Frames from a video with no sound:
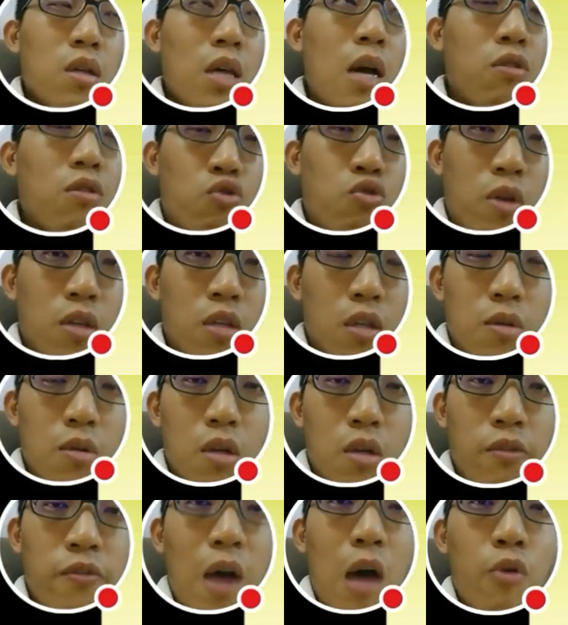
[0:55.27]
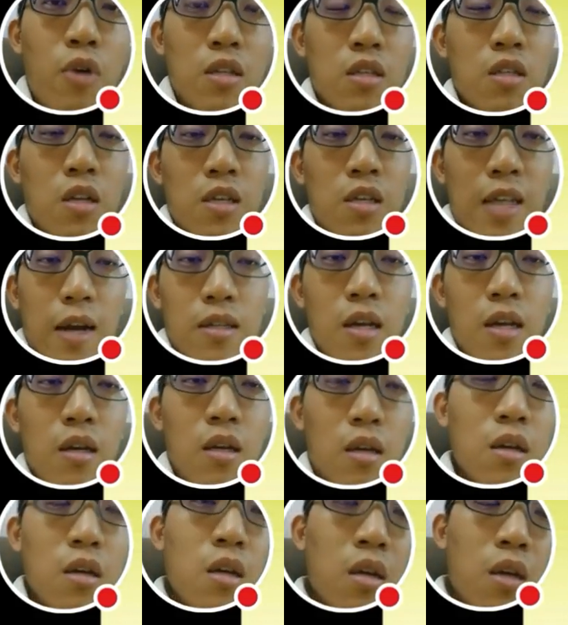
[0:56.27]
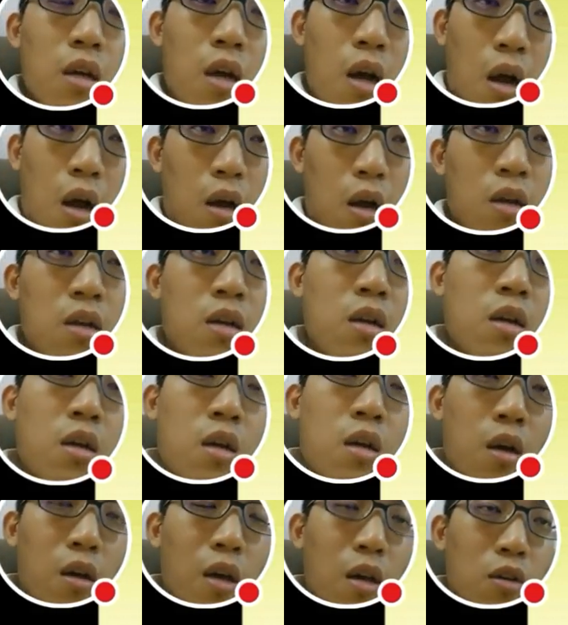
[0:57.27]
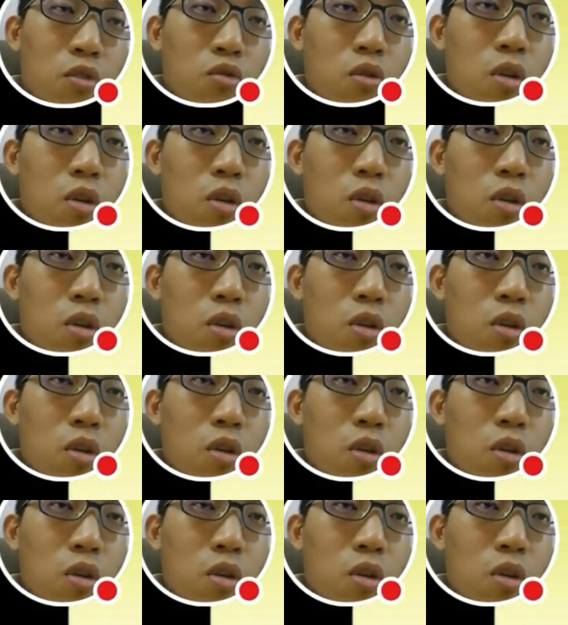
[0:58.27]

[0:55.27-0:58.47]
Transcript: 要学生呢发挥自己的想象力啊。OK，